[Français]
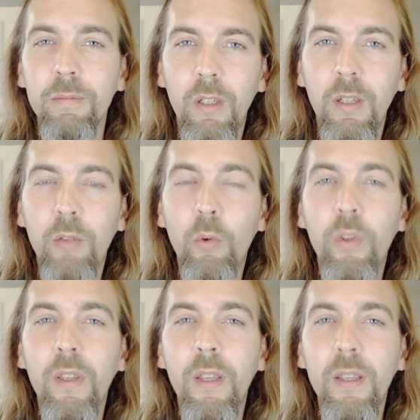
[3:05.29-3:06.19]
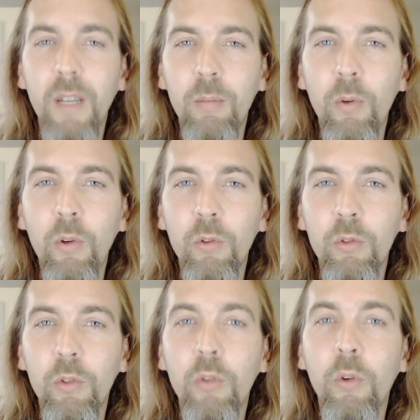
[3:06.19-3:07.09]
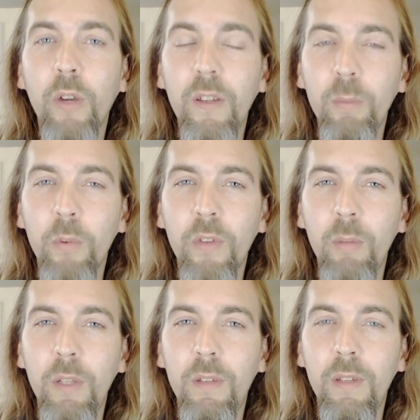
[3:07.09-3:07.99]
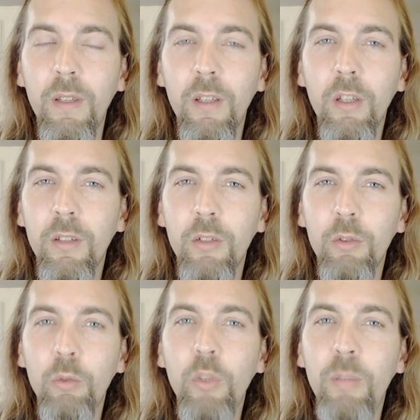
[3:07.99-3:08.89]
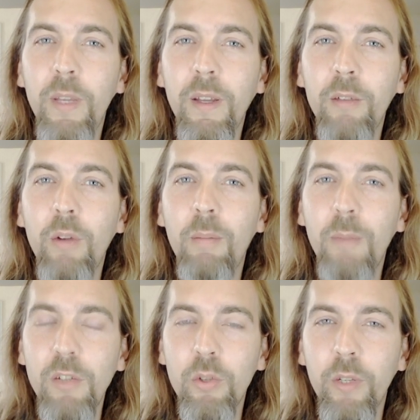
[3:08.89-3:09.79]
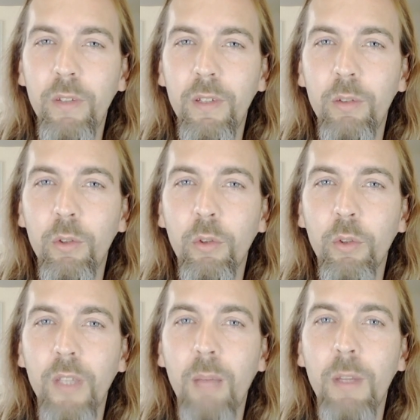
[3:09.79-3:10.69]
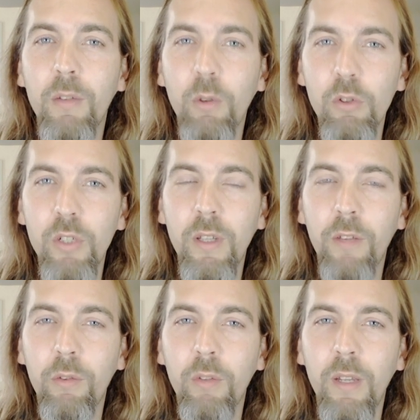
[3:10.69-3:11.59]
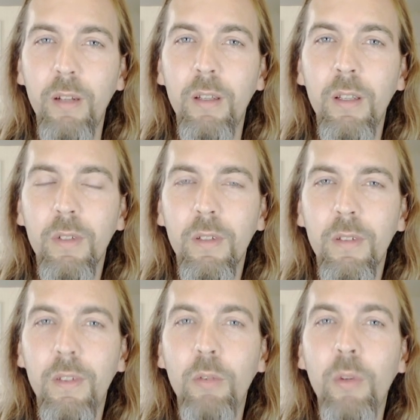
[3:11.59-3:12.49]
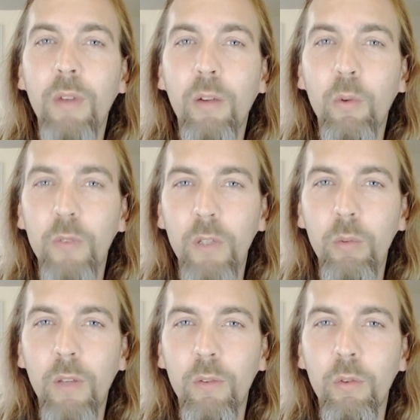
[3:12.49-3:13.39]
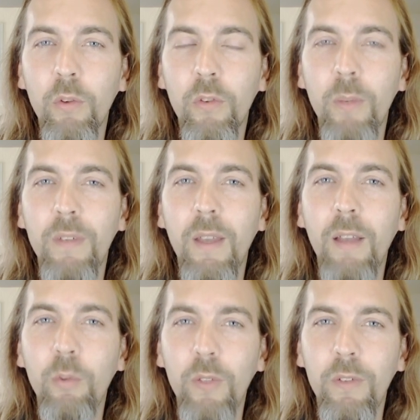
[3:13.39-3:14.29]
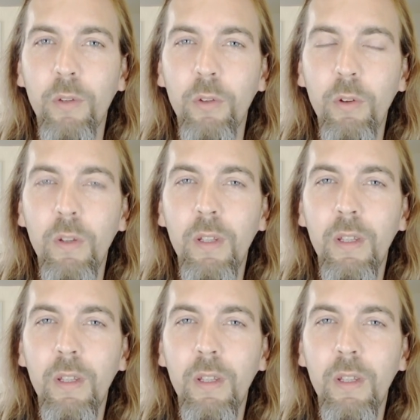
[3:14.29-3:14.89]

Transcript: Il est donc également de notre responsabilité de nous libérer de la majorité de notre karma transgénérationnel, sinon il va continuer à se transmettre à nos descendants,